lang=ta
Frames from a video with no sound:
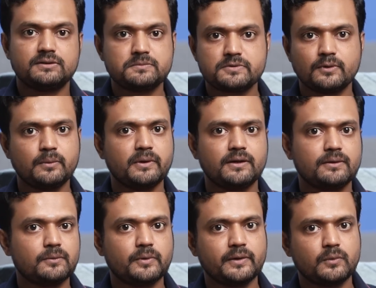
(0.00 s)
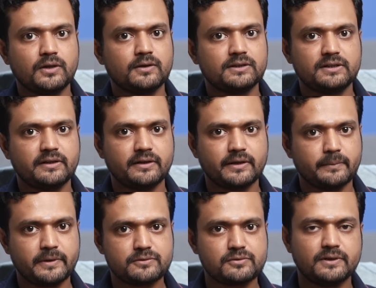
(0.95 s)
நித்தம் சுகமாக இருக்கக்கூடிய உலகங்கள்
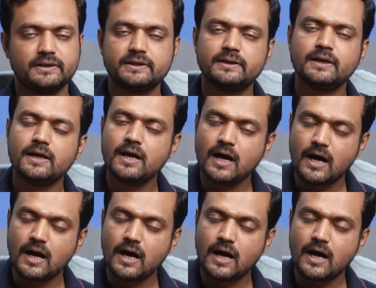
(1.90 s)
இருக்குது அப்படின்னு சொல்லிட்டு